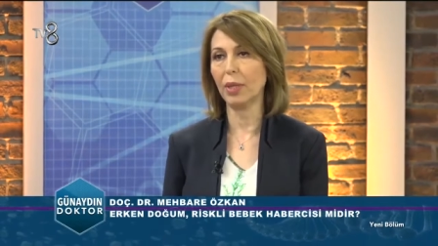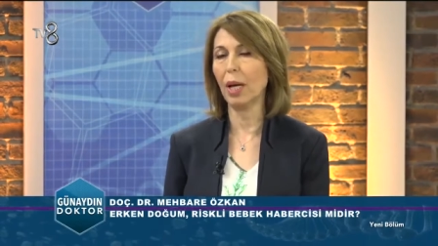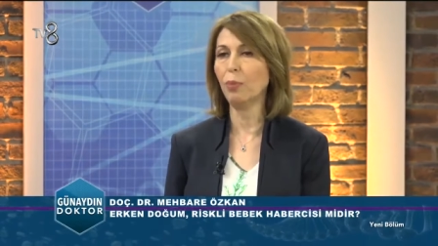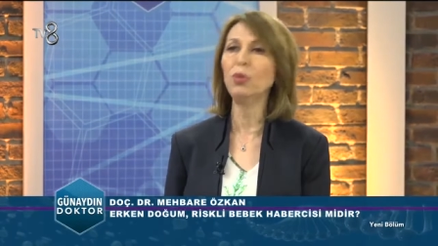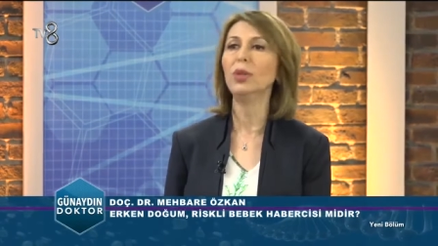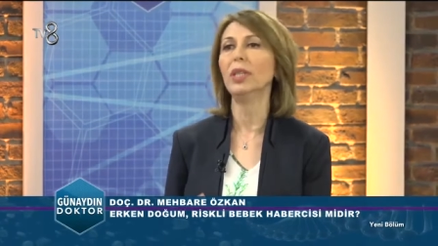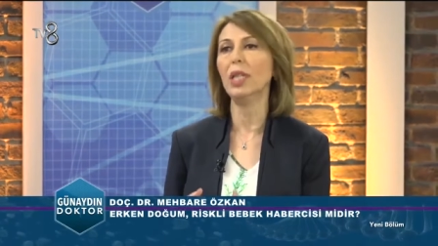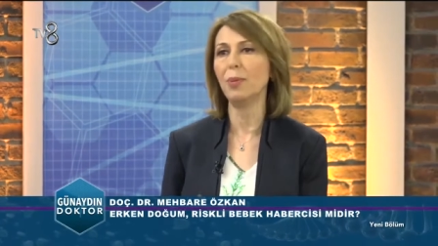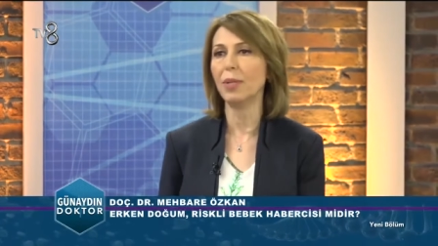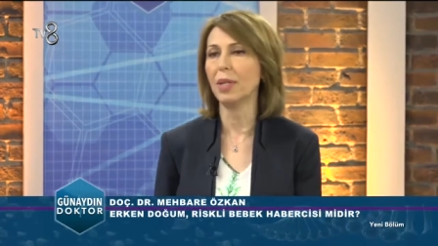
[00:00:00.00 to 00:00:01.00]
Yani bunların
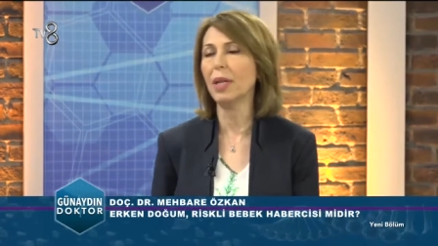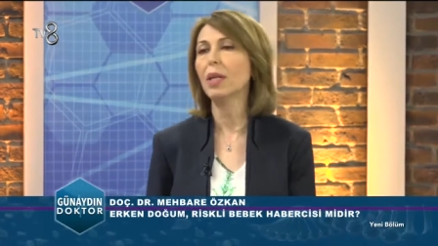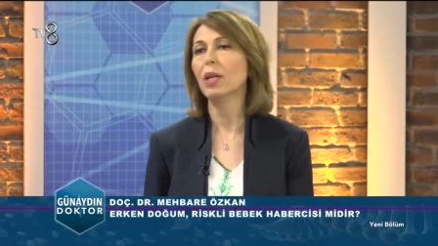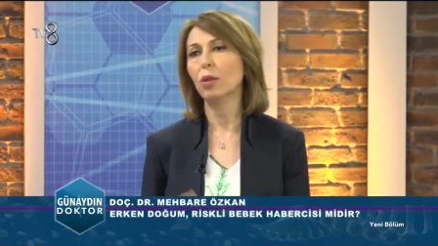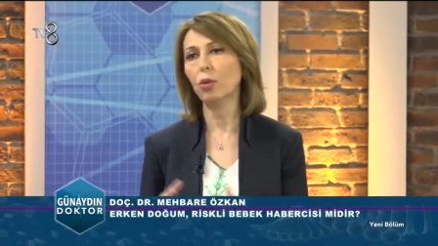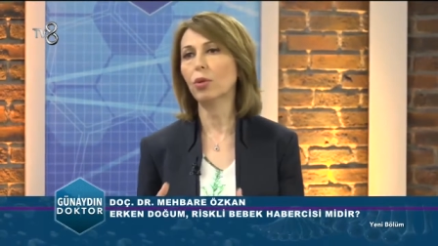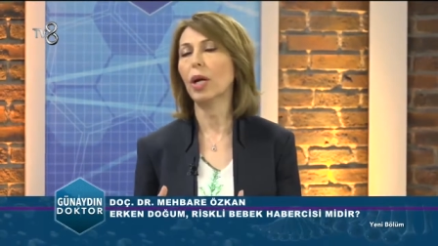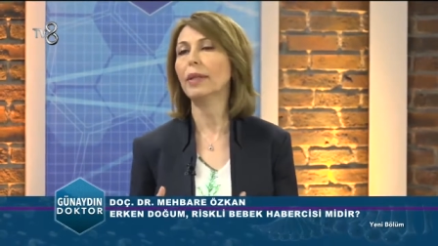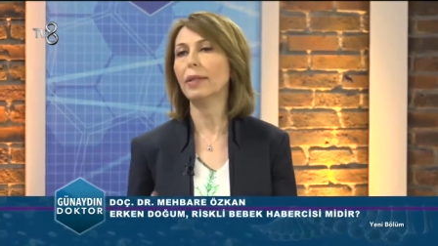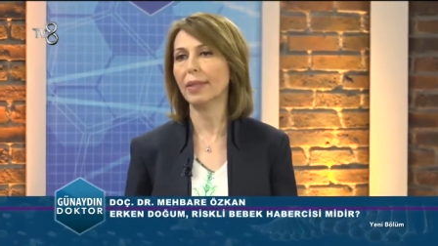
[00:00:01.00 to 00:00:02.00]
hepsine
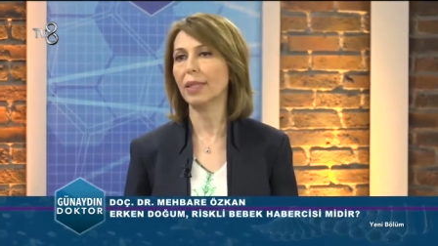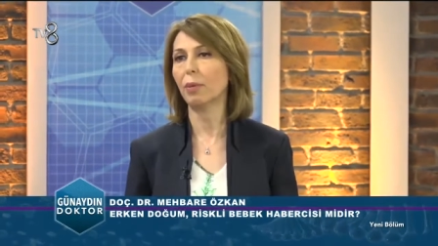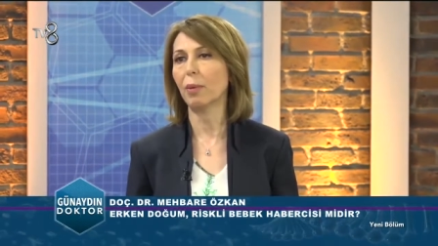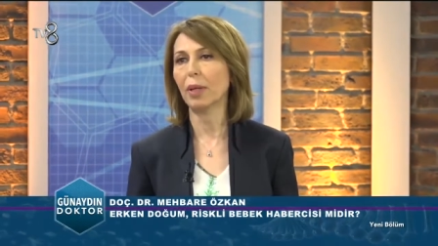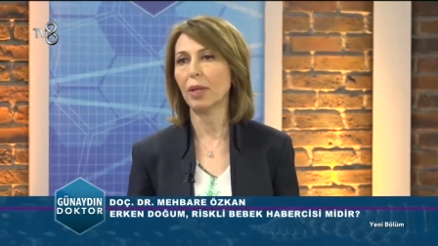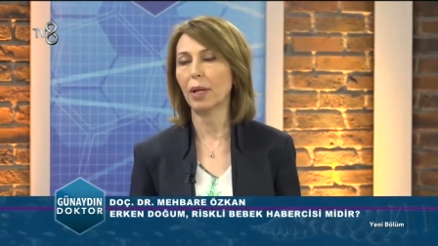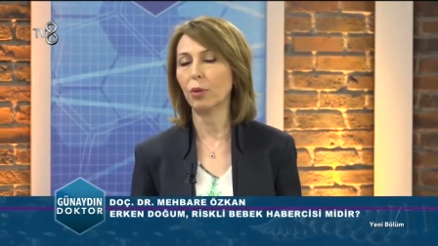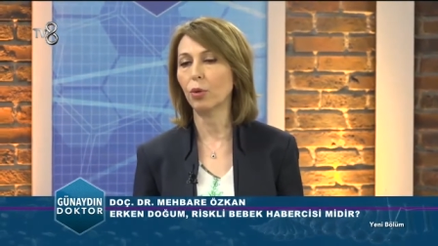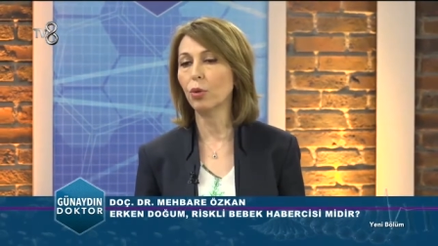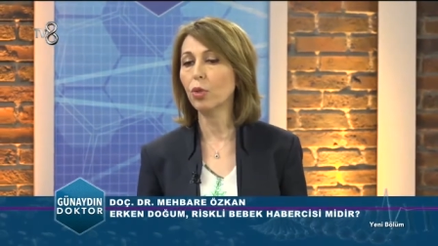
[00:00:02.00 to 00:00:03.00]
totalde riskli bebekler
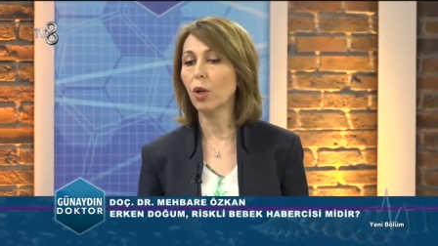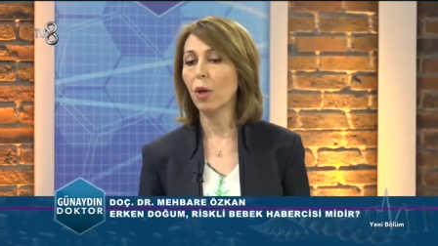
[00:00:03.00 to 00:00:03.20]
diyoruz.